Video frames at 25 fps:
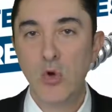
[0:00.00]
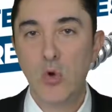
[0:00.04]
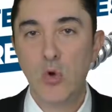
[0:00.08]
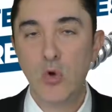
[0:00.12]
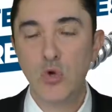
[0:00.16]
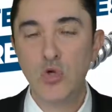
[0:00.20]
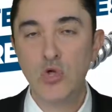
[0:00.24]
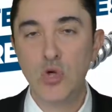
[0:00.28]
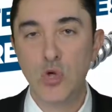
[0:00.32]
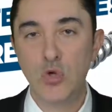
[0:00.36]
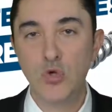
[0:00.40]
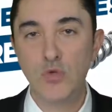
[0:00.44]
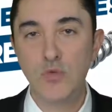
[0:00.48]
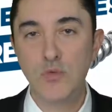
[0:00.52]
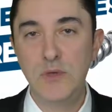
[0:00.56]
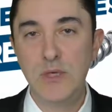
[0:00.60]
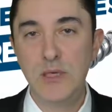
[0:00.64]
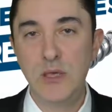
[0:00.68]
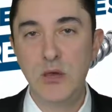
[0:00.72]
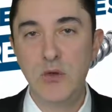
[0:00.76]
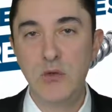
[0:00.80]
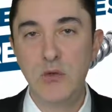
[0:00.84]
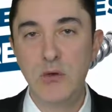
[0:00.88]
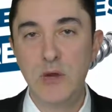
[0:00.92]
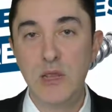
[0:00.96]

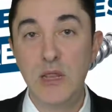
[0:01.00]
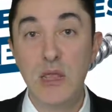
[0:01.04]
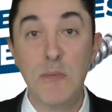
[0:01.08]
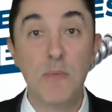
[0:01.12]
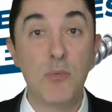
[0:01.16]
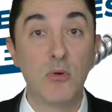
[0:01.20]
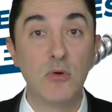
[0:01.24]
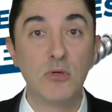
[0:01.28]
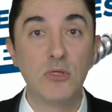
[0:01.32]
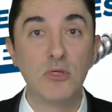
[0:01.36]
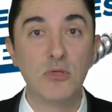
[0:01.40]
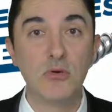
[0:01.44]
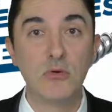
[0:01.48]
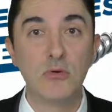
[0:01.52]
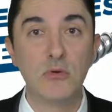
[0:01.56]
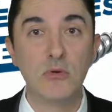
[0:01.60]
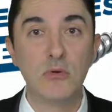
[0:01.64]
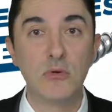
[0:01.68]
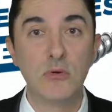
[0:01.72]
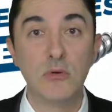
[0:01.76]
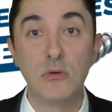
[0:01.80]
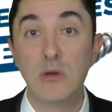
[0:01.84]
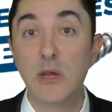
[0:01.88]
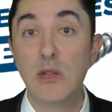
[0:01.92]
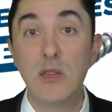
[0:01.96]
Aujourd'hui, les, dépenses,
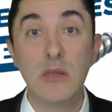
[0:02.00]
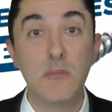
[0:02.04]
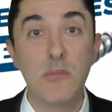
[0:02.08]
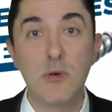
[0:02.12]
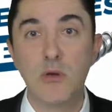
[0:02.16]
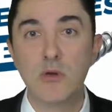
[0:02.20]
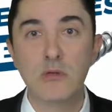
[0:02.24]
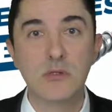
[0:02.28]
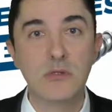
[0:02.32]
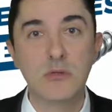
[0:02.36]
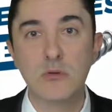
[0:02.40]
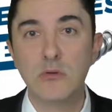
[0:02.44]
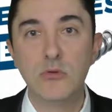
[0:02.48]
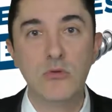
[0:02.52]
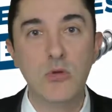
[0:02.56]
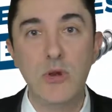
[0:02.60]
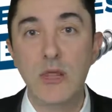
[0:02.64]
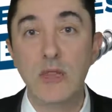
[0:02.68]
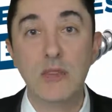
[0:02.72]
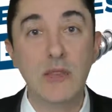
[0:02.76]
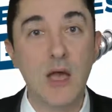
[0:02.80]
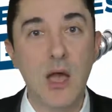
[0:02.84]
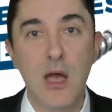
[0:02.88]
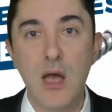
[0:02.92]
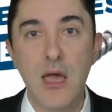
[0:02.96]
de
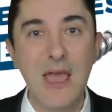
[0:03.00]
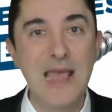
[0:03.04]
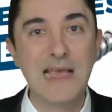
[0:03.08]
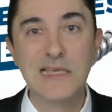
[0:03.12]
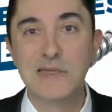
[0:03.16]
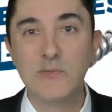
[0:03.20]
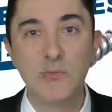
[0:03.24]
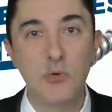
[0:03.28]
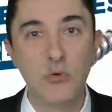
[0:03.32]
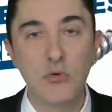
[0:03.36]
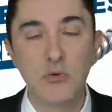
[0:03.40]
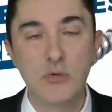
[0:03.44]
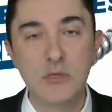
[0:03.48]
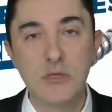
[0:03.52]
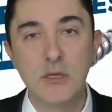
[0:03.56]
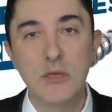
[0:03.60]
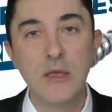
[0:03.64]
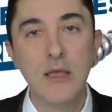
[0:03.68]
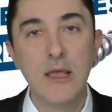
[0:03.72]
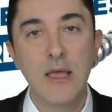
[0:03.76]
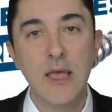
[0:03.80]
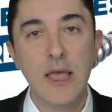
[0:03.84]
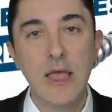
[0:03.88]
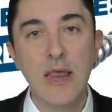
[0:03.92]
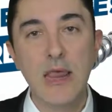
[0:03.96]
l'État explosent
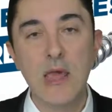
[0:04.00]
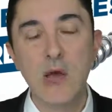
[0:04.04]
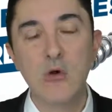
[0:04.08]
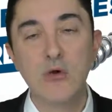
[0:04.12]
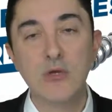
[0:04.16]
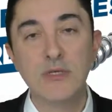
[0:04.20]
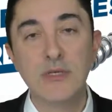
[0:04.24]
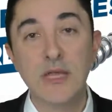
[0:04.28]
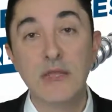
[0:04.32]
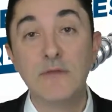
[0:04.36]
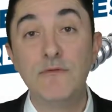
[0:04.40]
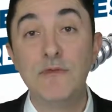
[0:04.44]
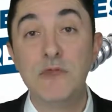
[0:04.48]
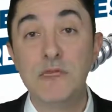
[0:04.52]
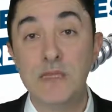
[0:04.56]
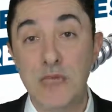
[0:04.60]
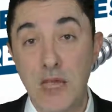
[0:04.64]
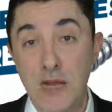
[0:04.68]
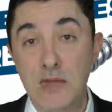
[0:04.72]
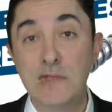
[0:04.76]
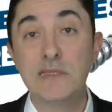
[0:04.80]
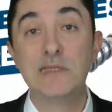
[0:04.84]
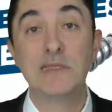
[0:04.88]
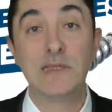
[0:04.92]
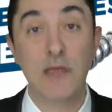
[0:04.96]
et les recettes
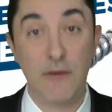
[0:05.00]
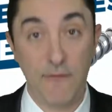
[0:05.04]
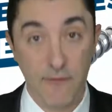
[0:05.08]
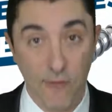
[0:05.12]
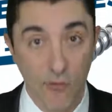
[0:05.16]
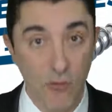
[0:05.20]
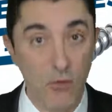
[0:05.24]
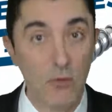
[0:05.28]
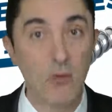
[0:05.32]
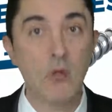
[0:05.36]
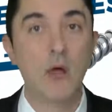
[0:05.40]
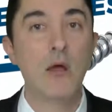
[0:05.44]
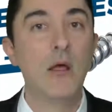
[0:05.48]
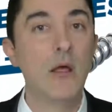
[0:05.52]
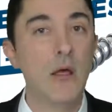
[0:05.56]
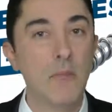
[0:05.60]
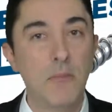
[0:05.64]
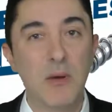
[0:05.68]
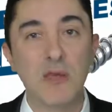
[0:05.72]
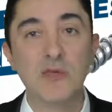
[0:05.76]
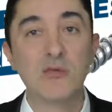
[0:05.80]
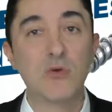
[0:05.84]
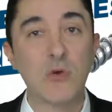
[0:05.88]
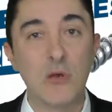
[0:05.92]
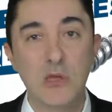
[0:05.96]
fiscales s'effondrent
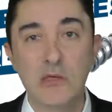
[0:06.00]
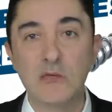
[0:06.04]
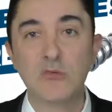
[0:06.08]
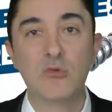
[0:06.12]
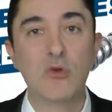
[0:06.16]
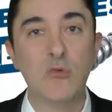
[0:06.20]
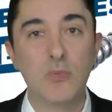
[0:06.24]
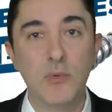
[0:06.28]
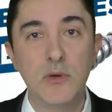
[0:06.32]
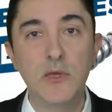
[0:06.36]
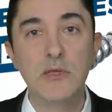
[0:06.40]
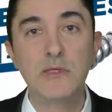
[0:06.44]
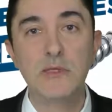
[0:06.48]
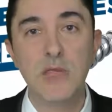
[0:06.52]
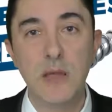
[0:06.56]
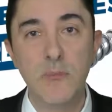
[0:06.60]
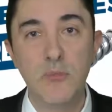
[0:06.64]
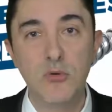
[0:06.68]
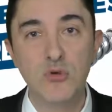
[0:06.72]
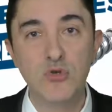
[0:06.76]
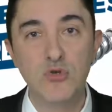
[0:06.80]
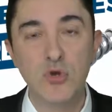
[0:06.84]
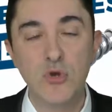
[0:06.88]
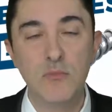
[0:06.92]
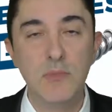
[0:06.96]
parce que les entreprises
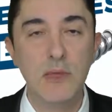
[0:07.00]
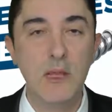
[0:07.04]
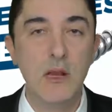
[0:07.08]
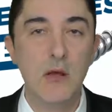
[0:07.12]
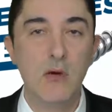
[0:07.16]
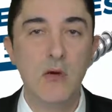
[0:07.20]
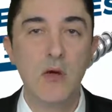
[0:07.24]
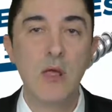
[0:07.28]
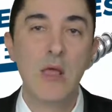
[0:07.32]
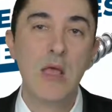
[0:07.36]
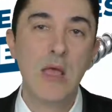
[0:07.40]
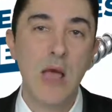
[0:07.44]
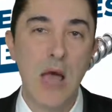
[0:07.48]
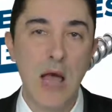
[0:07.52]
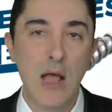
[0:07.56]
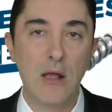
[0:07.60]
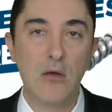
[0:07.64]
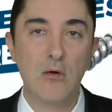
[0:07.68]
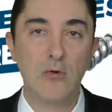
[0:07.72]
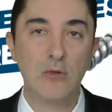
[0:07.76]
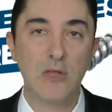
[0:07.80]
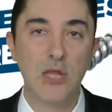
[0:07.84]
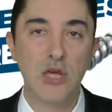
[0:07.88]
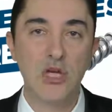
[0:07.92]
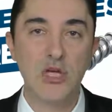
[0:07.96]
déposent le bilan à
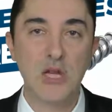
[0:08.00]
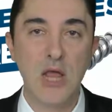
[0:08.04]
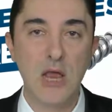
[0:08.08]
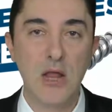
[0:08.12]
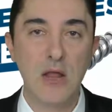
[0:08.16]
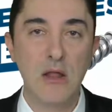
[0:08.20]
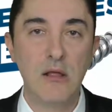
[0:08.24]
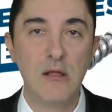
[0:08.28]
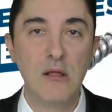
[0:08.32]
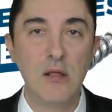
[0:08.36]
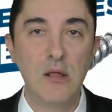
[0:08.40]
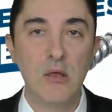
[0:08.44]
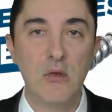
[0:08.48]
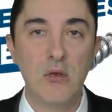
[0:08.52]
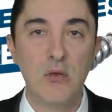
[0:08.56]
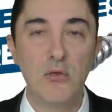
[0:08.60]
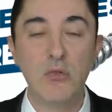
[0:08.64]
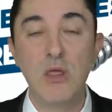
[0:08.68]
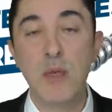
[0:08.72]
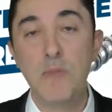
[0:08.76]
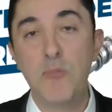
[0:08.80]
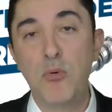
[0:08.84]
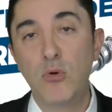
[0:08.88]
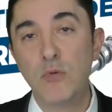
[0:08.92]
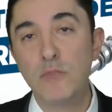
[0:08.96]
grande échelle,
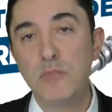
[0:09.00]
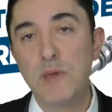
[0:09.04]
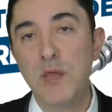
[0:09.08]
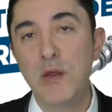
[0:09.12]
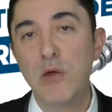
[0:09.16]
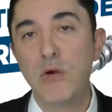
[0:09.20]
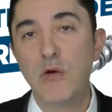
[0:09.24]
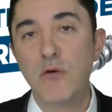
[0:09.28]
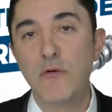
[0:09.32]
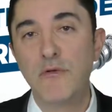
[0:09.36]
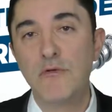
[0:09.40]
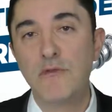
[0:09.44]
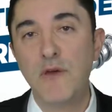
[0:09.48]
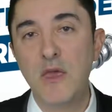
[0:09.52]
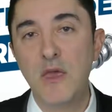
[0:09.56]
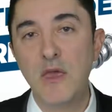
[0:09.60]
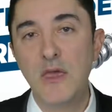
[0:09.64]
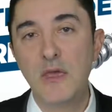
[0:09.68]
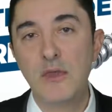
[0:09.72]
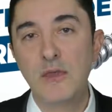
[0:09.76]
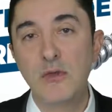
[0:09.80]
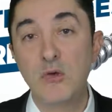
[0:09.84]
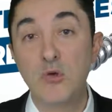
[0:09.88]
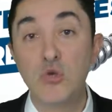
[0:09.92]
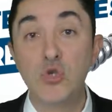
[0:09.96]
dépôt de bilan,
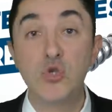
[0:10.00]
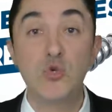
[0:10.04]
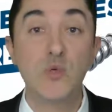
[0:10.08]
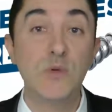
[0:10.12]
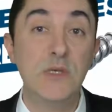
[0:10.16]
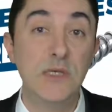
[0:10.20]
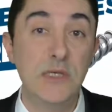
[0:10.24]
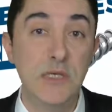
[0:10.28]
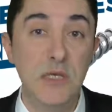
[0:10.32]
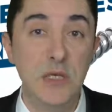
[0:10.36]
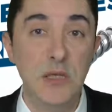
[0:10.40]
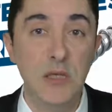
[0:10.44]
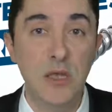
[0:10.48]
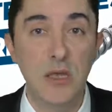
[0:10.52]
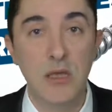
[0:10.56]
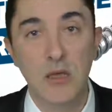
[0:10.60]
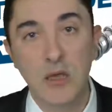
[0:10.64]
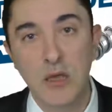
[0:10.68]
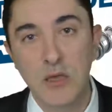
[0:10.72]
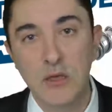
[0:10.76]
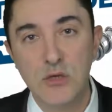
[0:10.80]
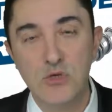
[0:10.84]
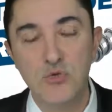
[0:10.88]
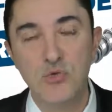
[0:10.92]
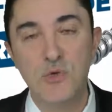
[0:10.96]
faillite, suicide,
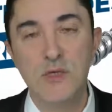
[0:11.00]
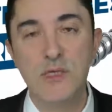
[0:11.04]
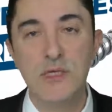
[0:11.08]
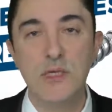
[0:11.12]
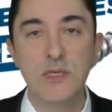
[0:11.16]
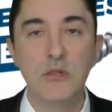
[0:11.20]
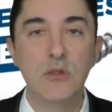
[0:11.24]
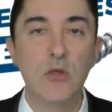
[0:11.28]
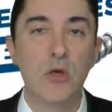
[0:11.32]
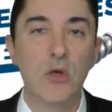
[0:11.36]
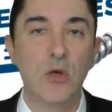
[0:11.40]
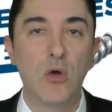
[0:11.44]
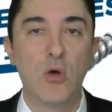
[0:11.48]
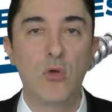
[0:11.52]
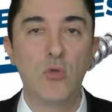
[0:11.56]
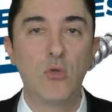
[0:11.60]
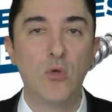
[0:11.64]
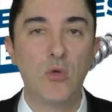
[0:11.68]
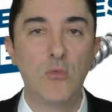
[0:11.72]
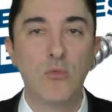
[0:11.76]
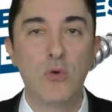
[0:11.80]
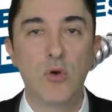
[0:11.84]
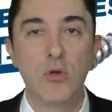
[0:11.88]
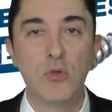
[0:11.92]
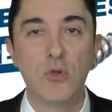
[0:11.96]
un hein, suicide d'un grand
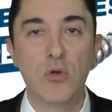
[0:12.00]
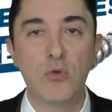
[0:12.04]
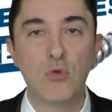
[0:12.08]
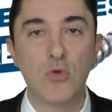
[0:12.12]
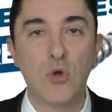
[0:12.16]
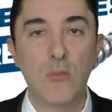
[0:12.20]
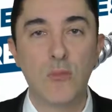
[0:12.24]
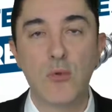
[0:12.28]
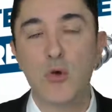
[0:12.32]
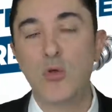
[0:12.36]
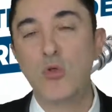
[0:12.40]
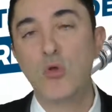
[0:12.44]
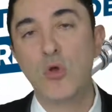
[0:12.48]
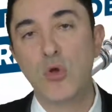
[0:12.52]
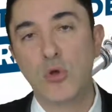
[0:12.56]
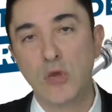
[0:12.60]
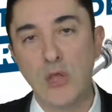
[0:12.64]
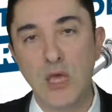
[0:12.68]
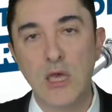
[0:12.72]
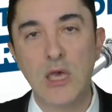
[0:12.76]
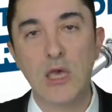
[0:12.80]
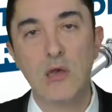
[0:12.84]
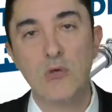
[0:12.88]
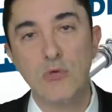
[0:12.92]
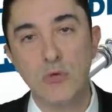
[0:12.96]
nombre d'entrepreneurs,
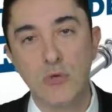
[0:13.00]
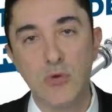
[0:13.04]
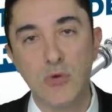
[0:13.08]
d'agriculteurs,